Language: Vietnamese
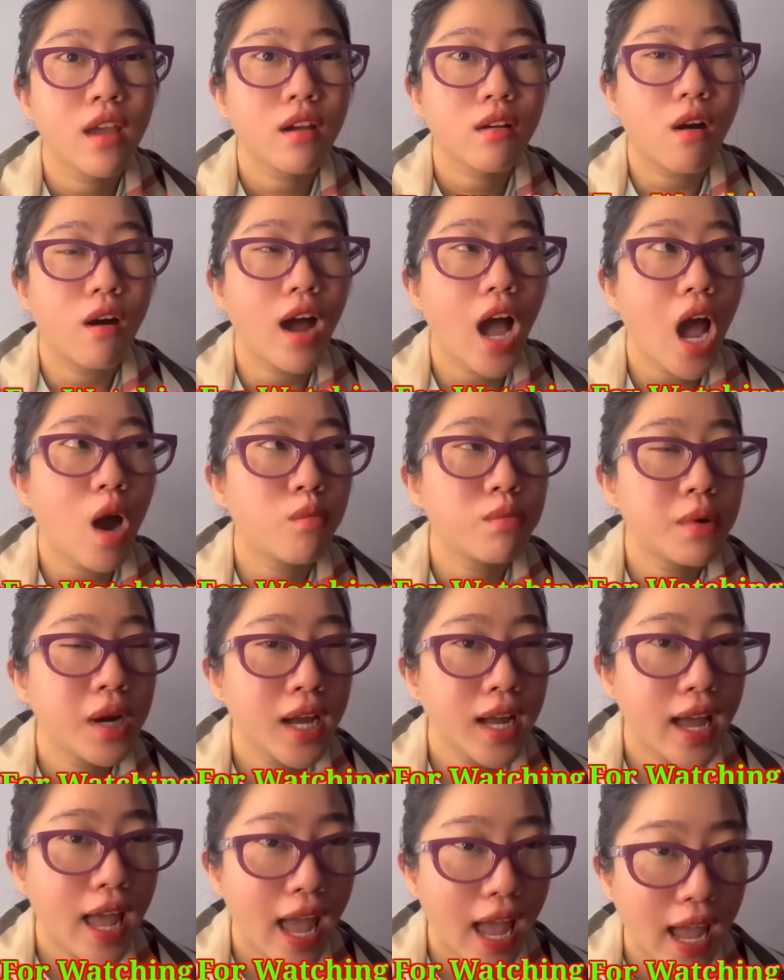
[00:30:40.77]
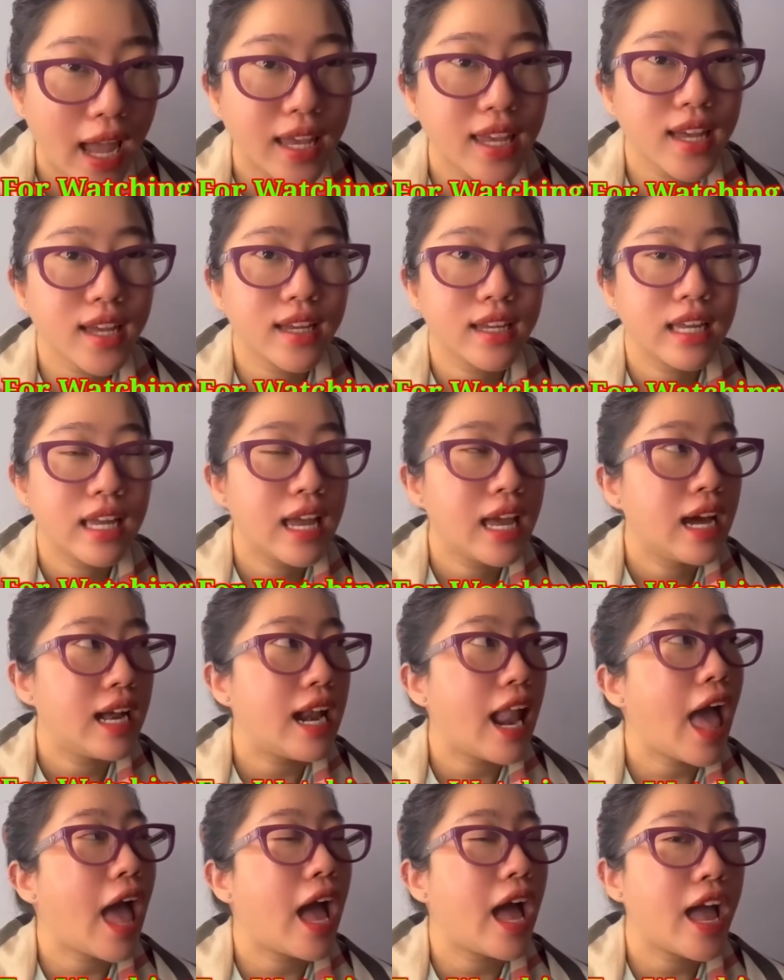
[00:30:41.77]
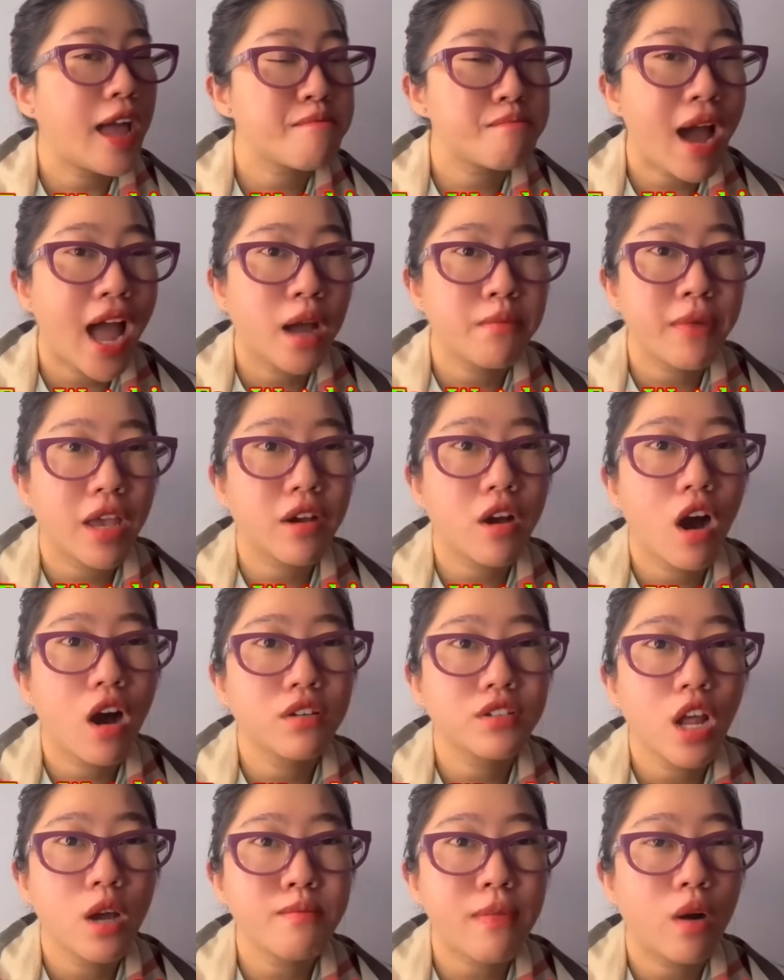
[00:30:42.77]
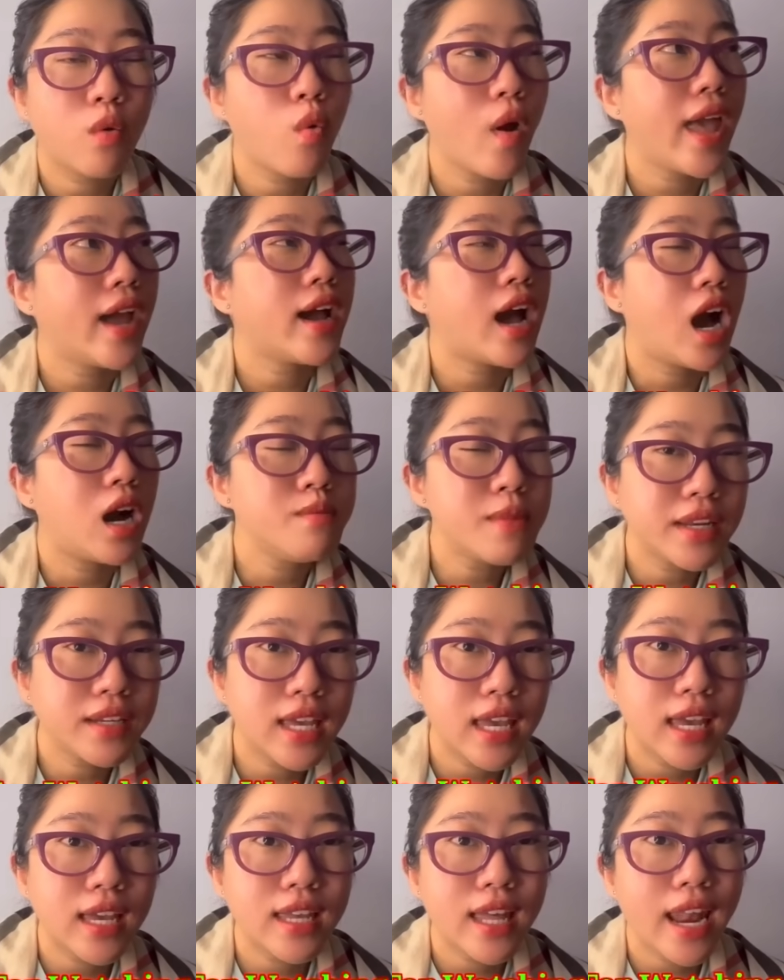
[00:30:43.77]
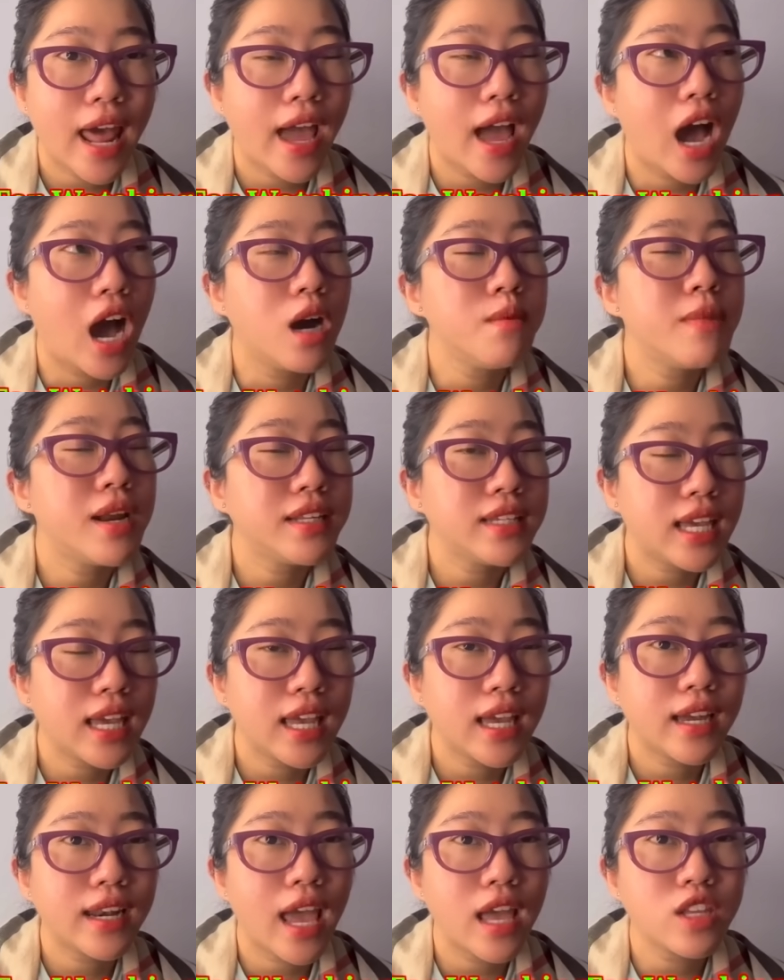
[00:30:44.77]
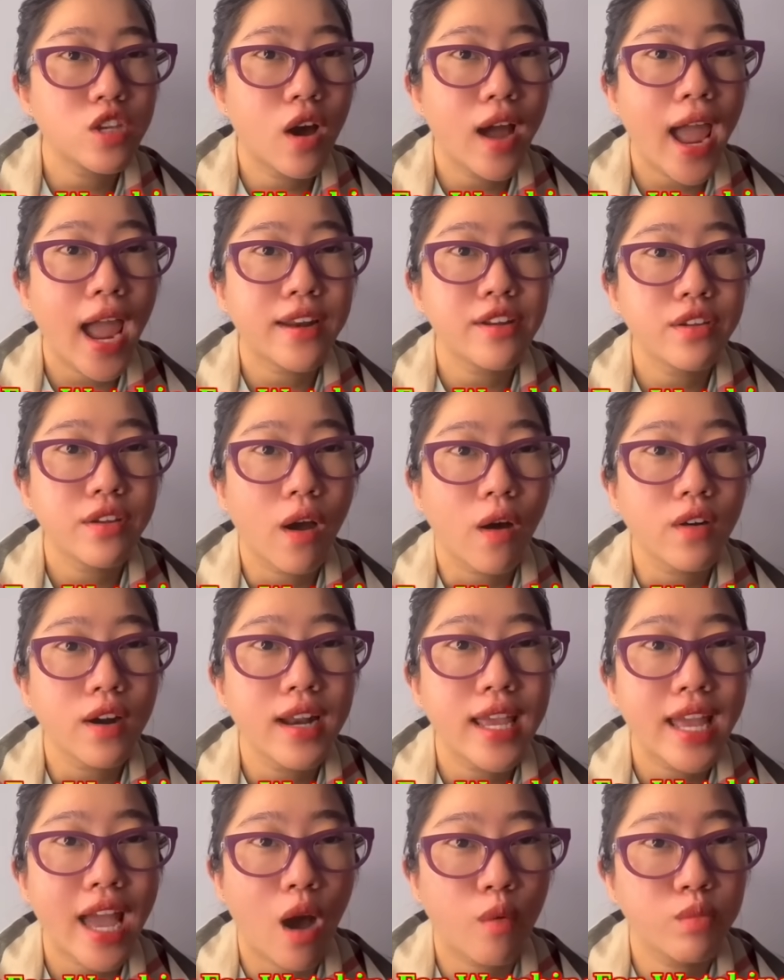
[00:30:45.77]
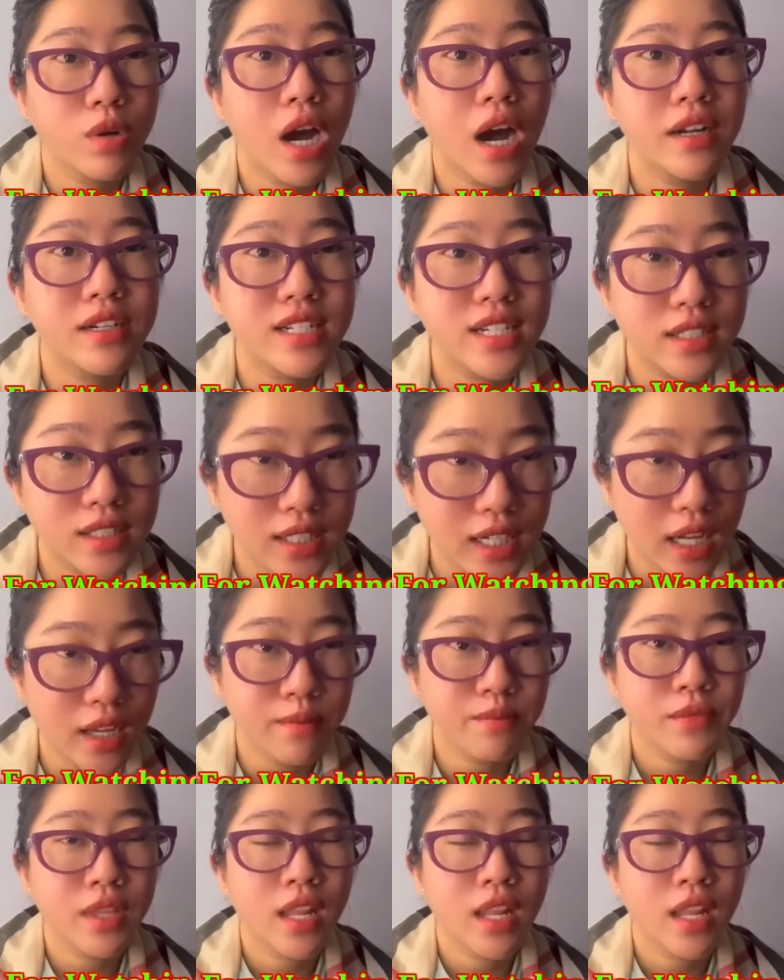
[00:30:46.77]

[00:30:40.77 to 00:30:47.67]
còn không á hai á là ba mẹ con nếu mà quen ở bên kia với lại ở bên kia để cho hai đứa nhỏ nó đi học gần trường á